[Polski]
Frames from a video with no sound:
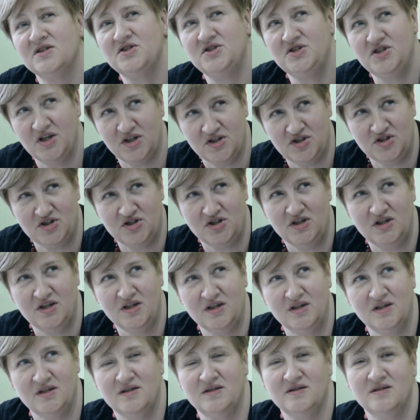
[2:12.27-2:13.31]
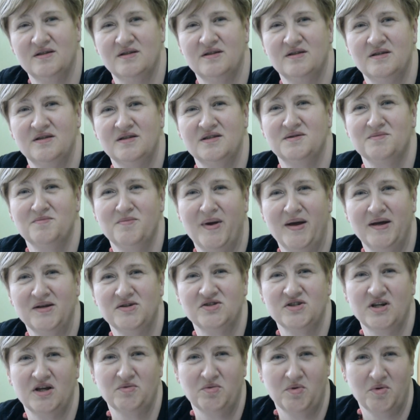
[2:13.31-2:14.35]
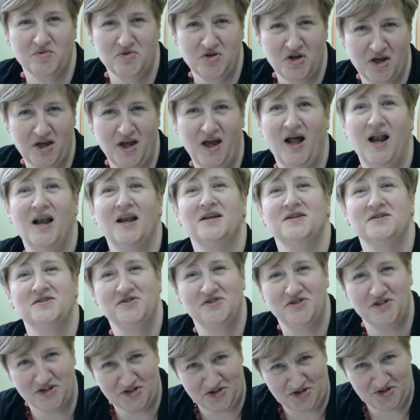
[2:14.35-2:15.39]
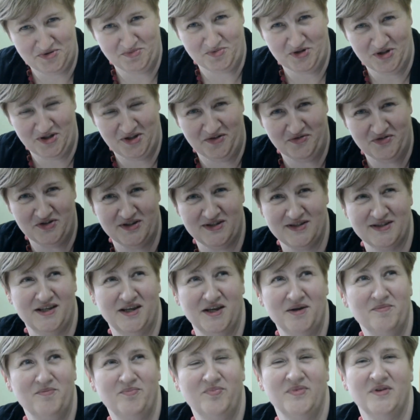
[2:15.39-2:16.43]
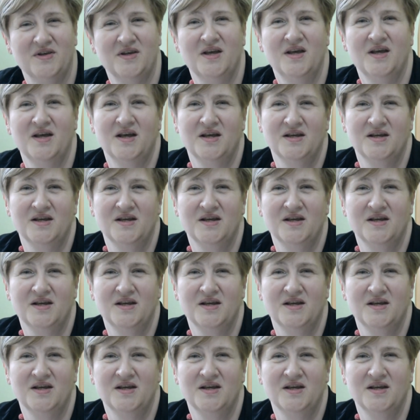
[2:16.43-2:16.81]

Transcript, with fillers: z dzieci, z męża go nie, ale z dzieci przede wszystkim,